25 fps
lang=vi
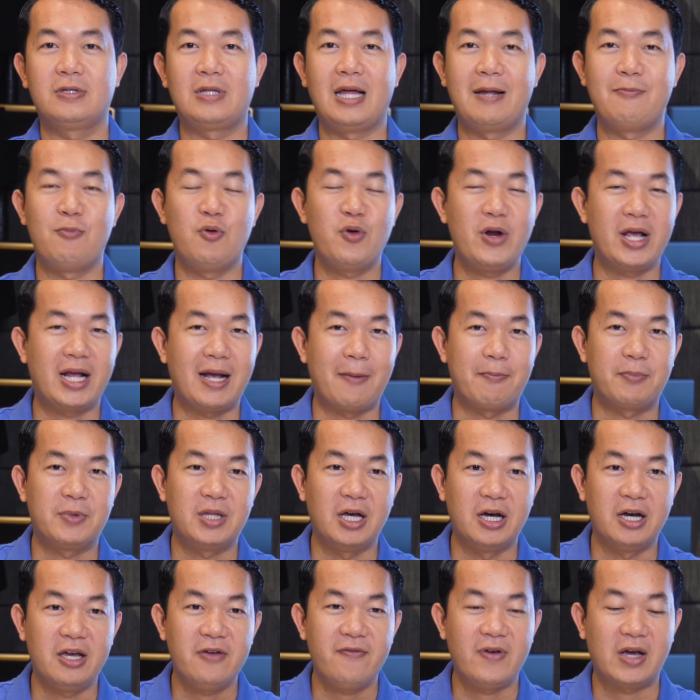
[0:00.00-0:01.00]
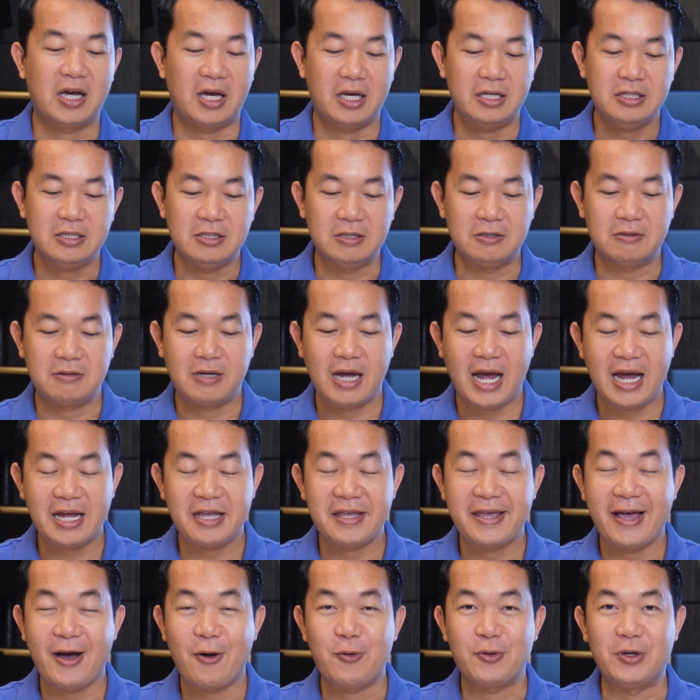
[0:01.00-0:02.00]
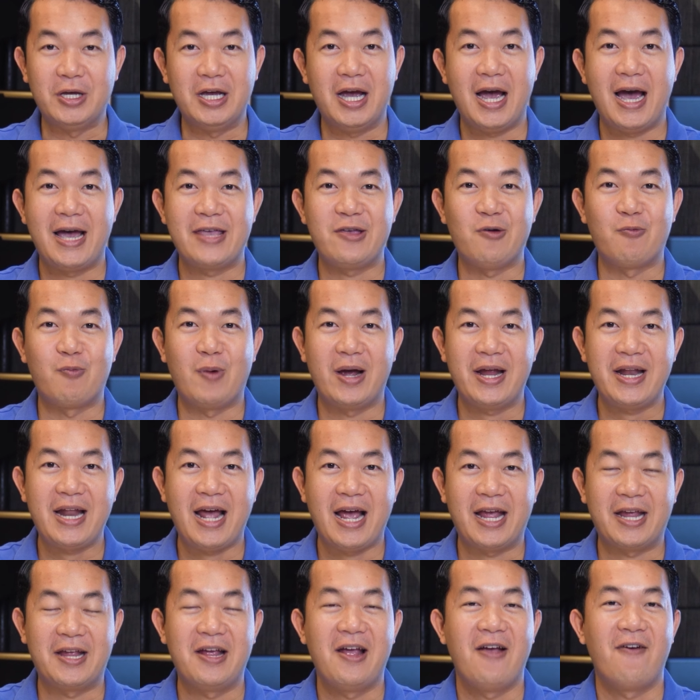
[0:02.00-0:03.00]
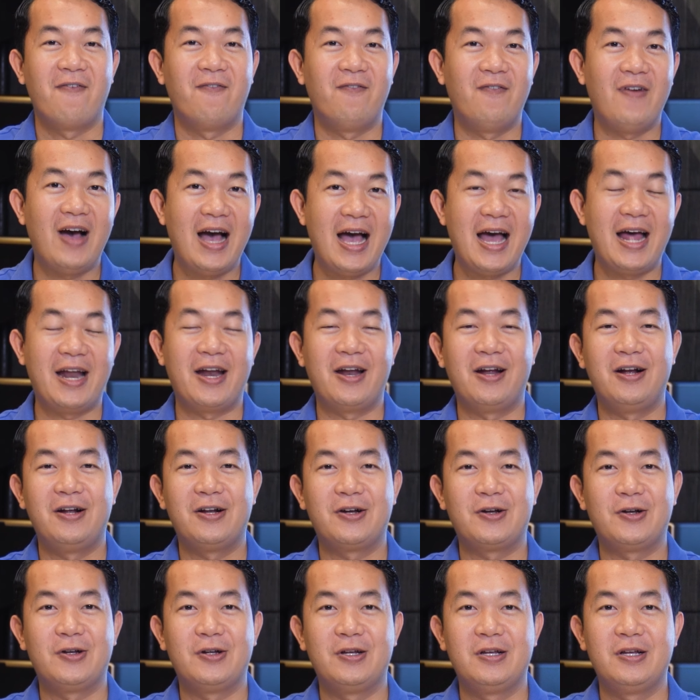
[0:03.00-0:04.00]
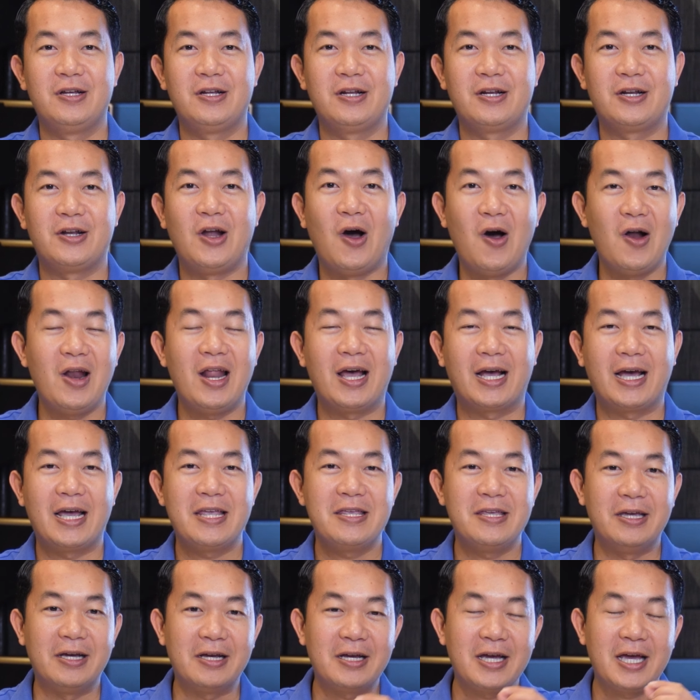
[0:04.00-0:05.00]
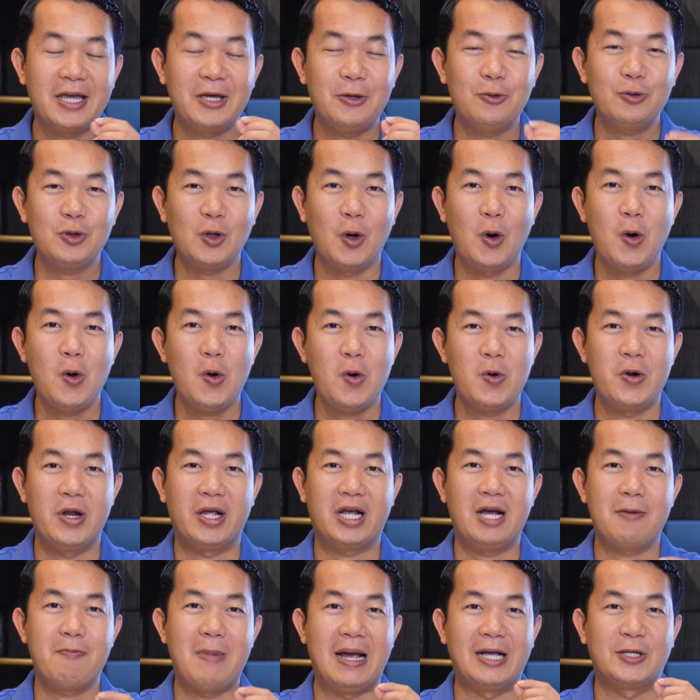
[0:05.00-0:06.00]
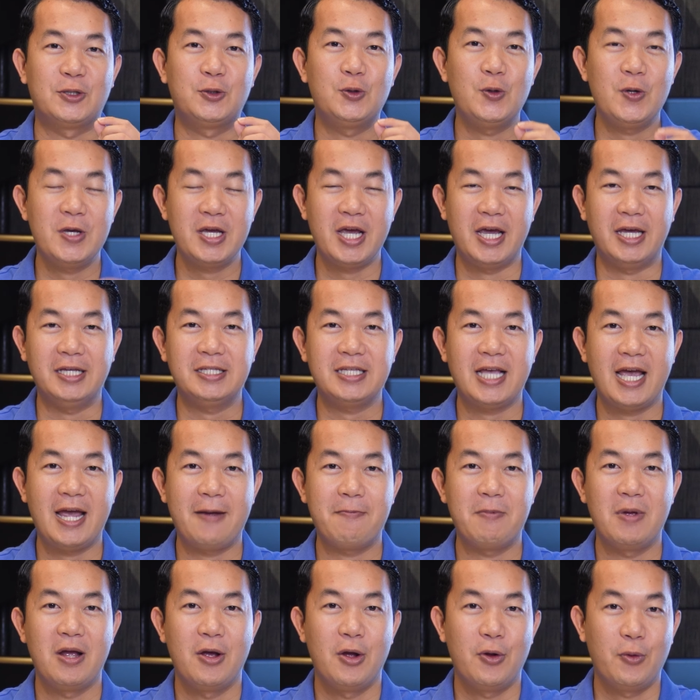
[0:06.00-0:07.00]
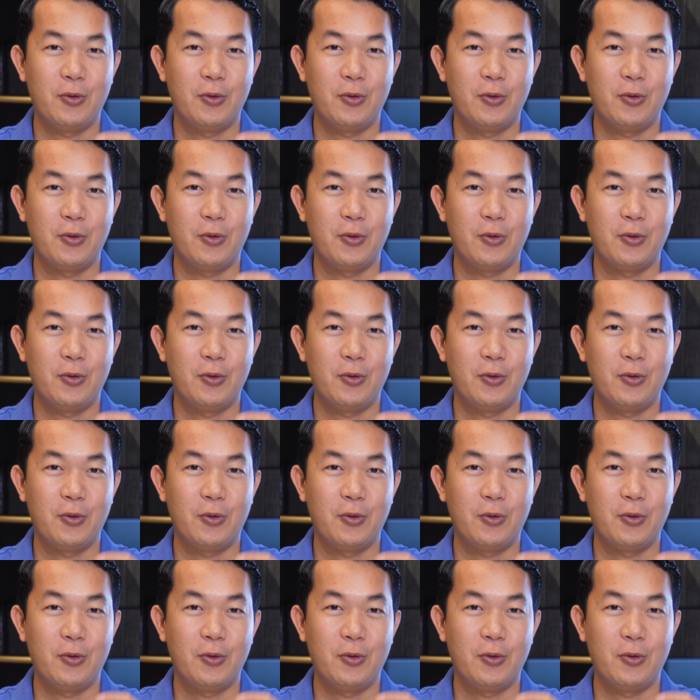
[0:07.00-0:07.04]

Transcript: thanh muốn đề cập tới về cái sự khác nhau giữa hai dòng máy này và đó là cái những cái yếu tố để các bạn suy nghĩ xem